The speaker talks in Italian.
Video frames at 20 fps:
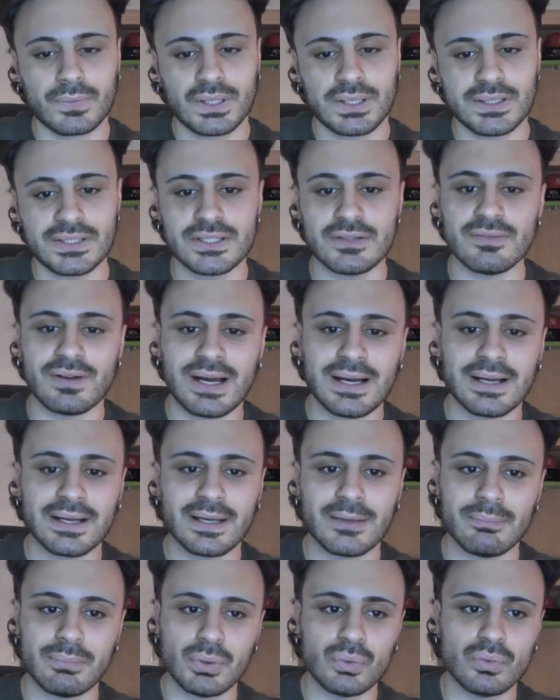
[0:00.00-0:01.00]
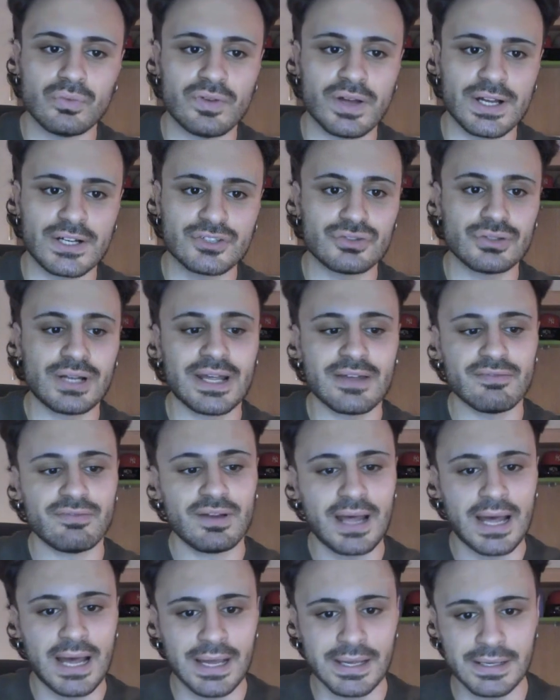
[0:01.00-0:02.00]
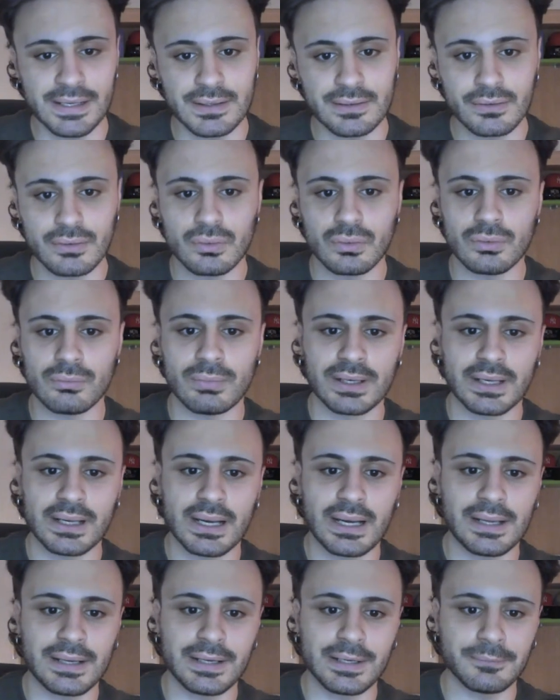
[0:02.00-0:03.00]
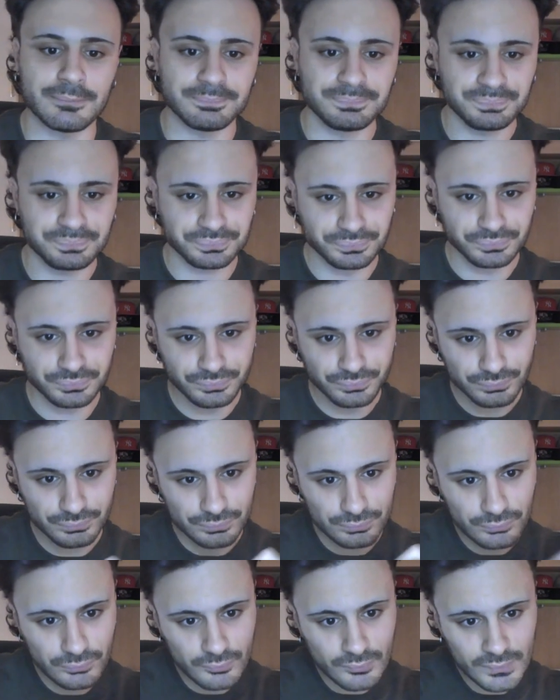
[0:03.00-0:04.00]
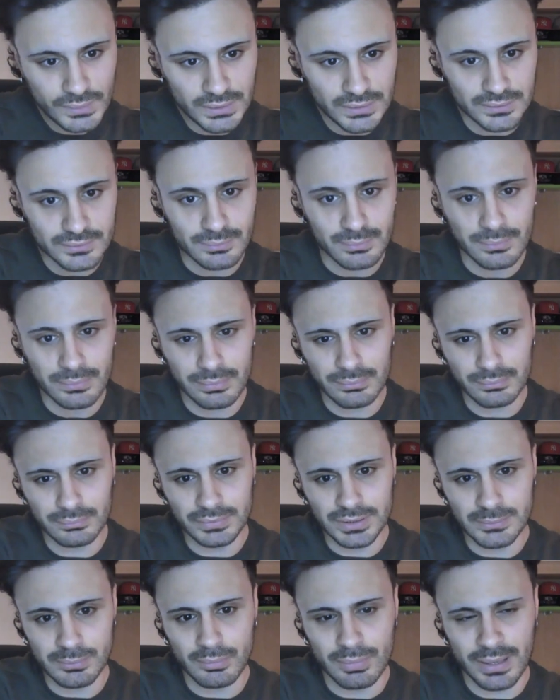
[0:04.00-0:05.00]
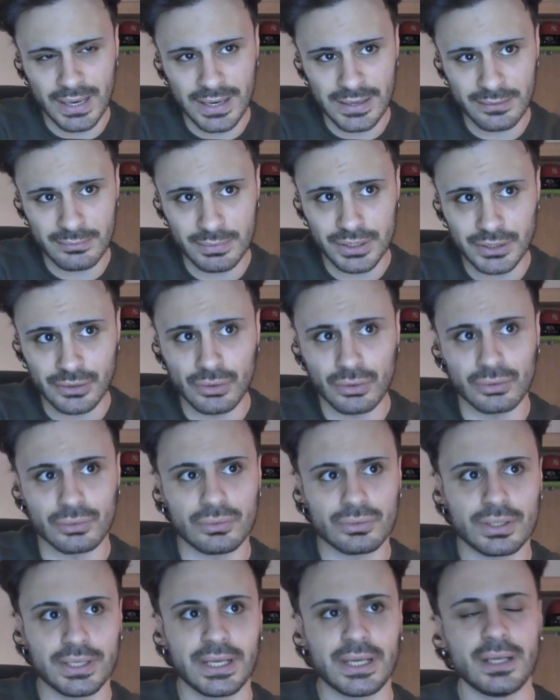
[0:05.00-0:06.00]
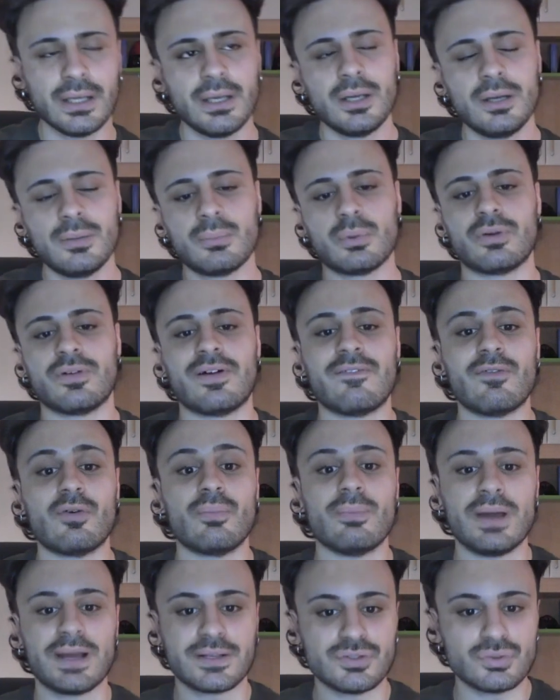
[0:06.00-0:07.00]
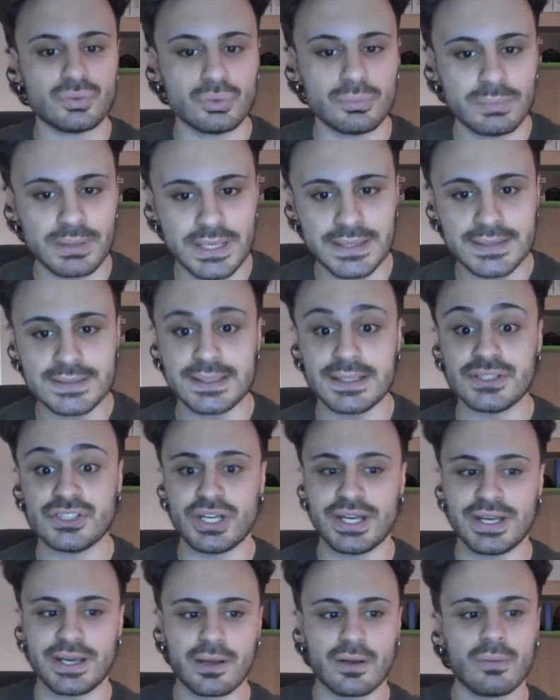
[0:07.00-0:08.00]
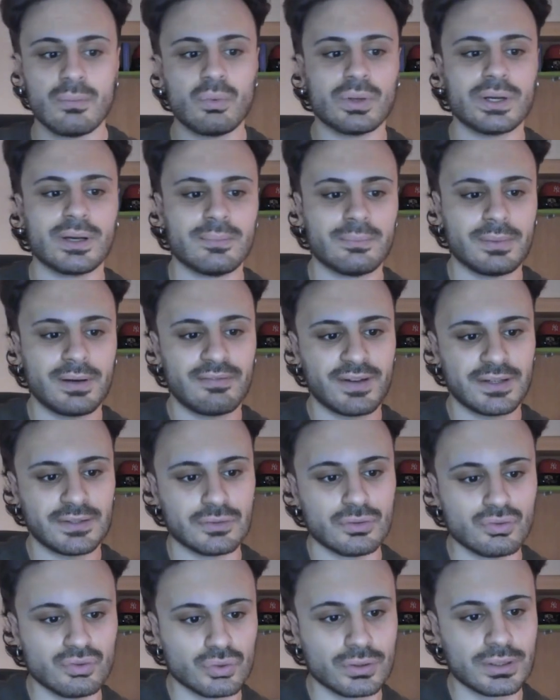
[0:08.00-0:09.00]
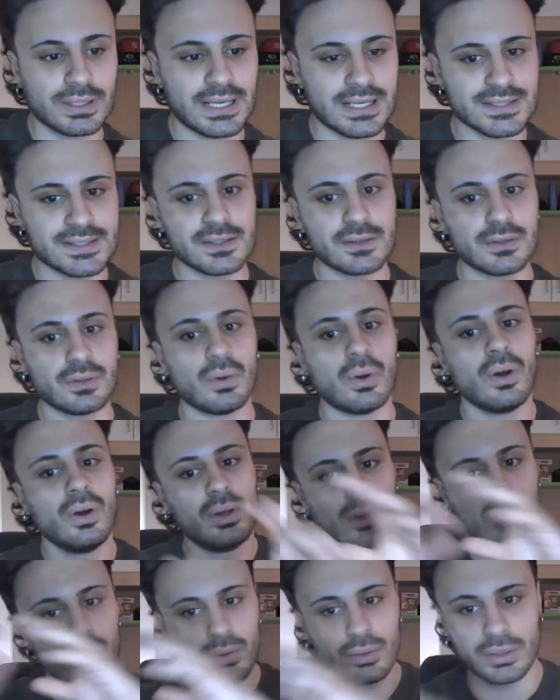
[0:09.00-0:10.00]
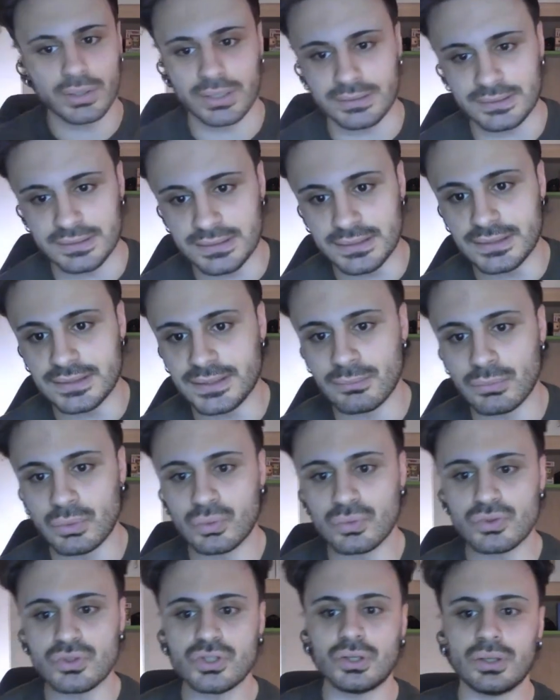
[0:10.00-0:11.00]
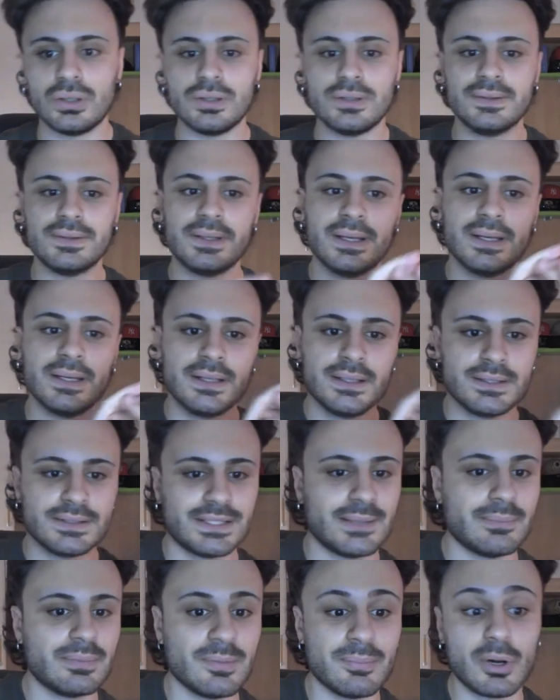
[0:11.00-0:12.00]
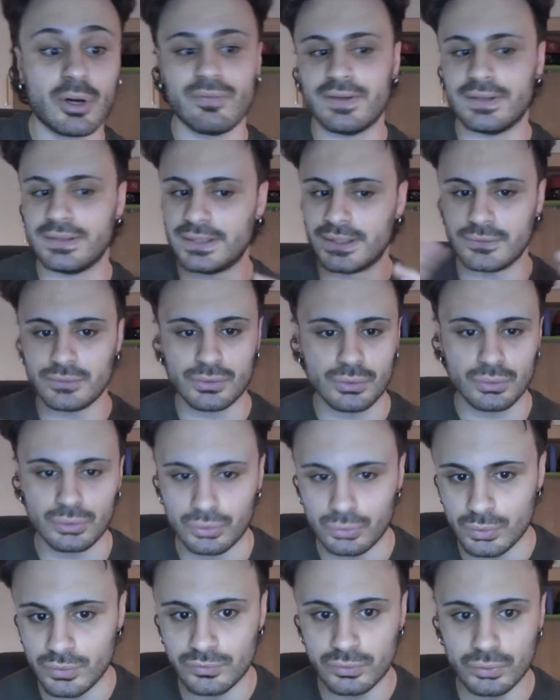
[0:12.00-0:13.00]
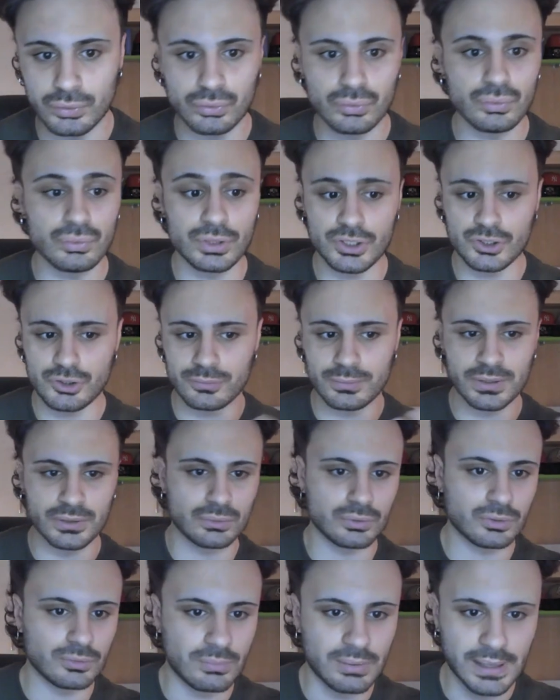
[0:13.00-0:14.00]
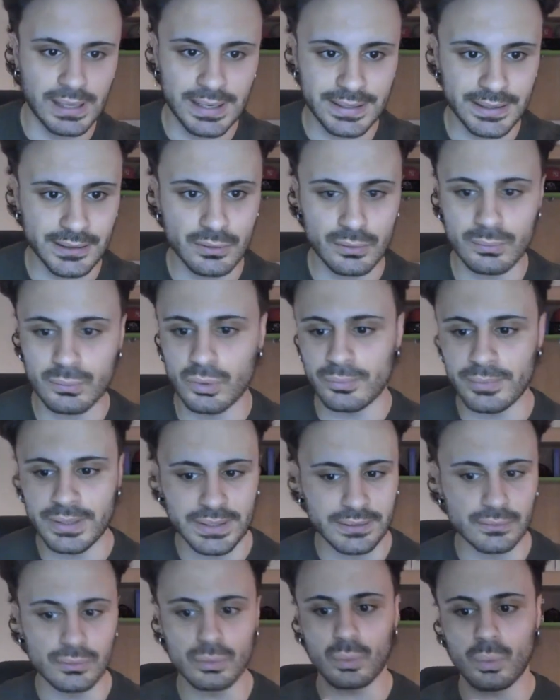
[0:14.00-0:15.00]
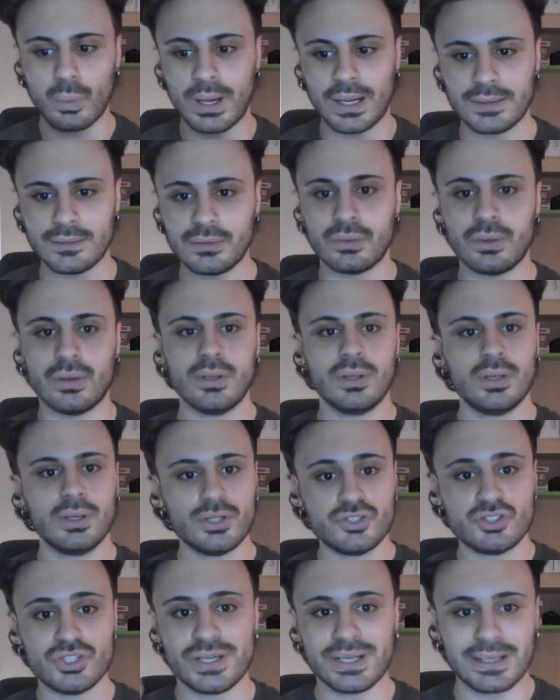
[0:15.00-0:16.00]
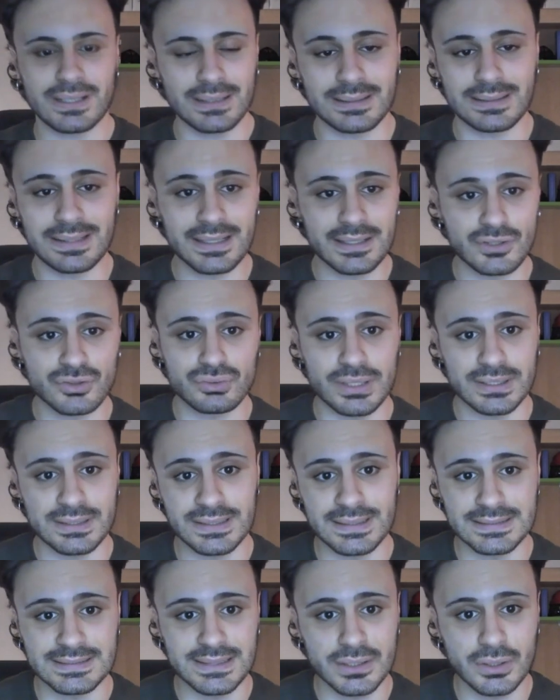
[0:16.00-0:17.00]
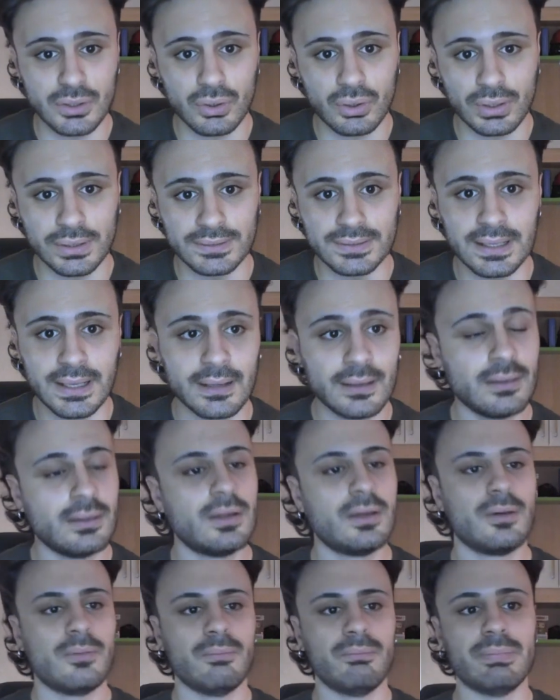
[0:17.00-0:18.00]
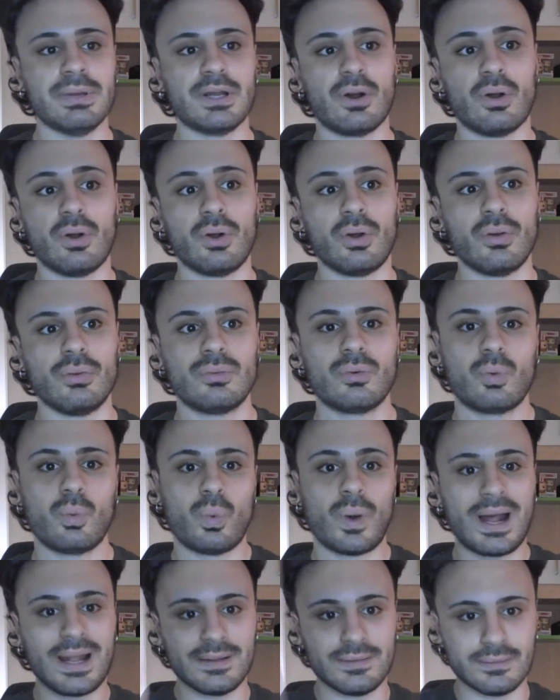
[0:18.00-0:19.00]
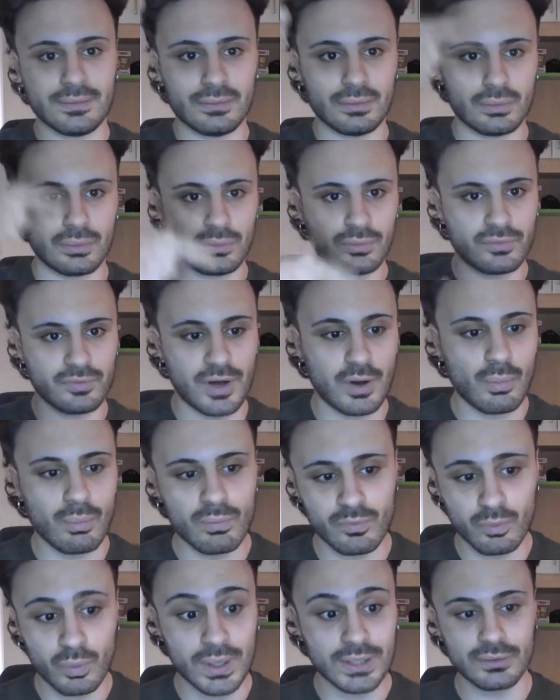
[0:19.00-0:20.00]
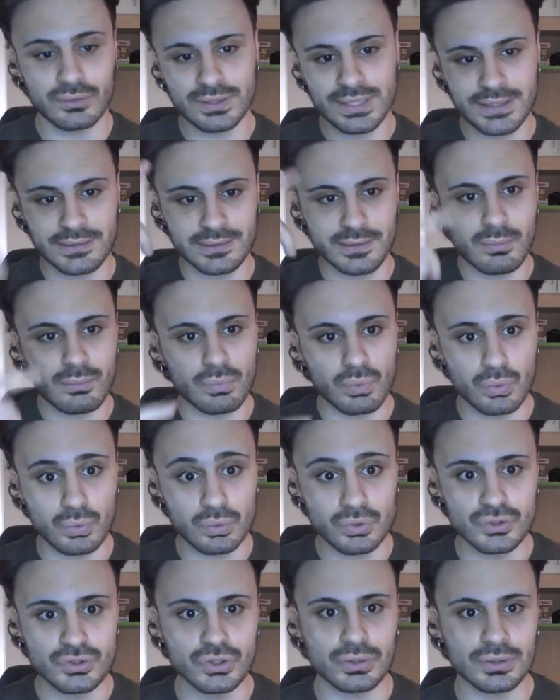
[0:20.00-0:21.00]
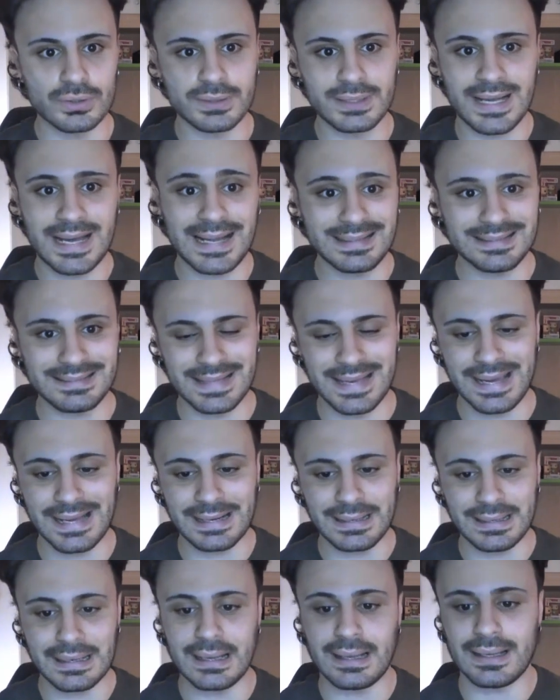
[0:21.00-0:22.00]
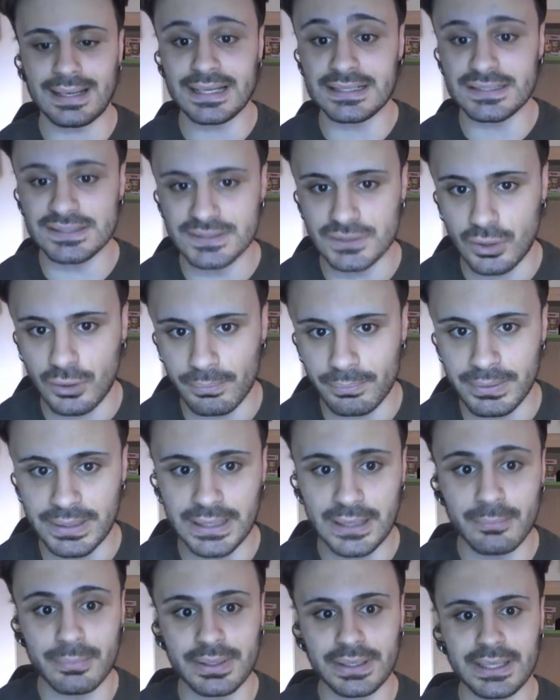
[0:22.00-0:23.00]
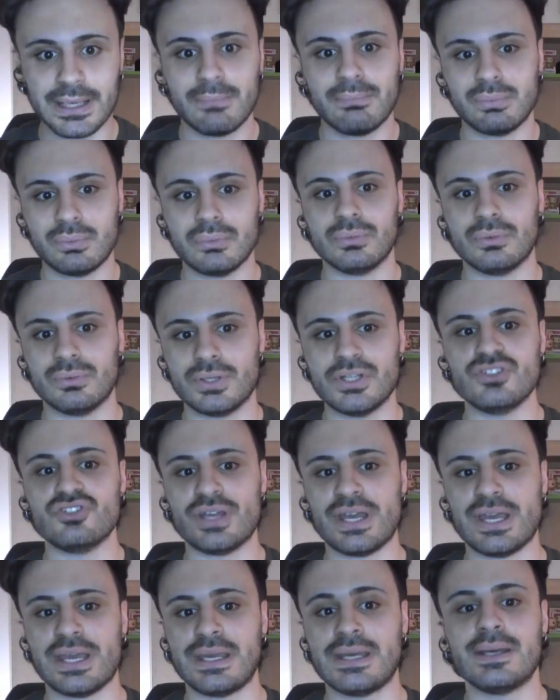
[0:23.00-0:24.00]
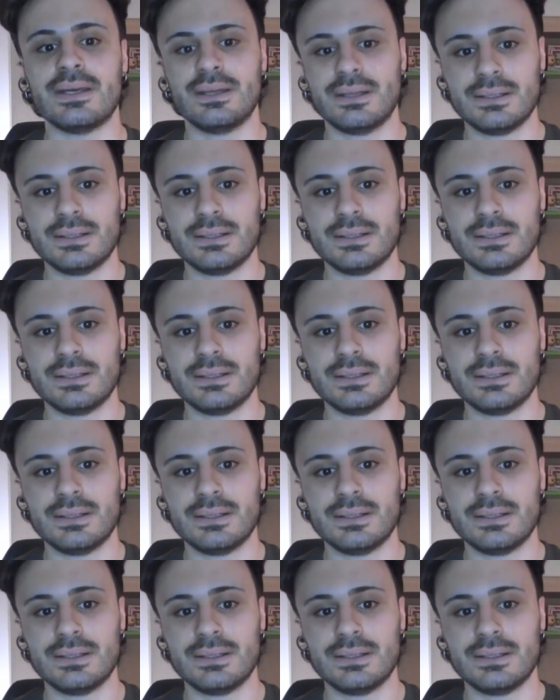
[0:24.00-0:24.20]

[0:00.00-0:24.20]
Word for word: che si va anche più verso l'high flyer con magari mhmm, tipo Brian mi ricordo che provava un back suplex e Jay che comunque ha fatto il suo classico eh, DDT Moonsault sempre però vendendo i loro due infortuni soprattutto Brian in un momento quando cerca di andare sulla terza corda però quando, un, quando tenta un moonsault a terra e zoppica perché appunto AJ